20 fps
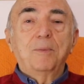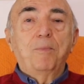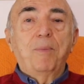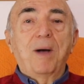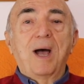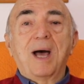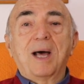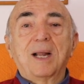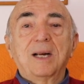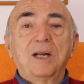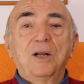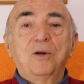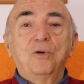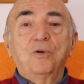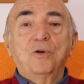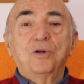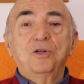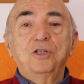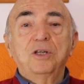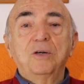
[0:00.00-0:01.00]

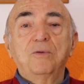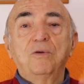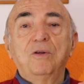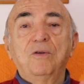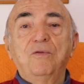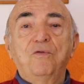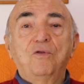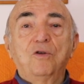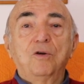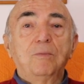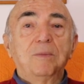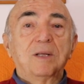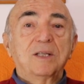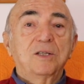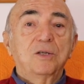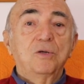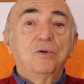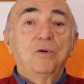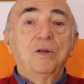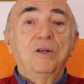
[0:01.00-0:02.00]
parlano, ricevono
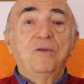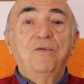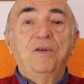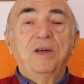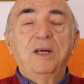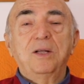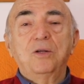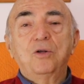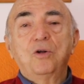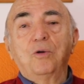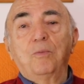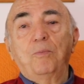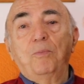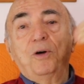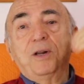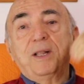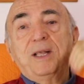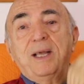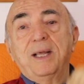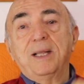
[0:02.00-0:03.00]
informazioni, vedono,
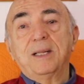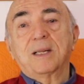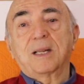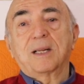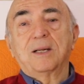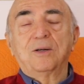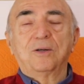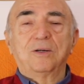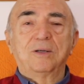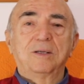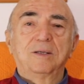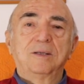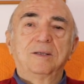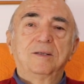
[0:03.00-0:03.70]
poi rientrano.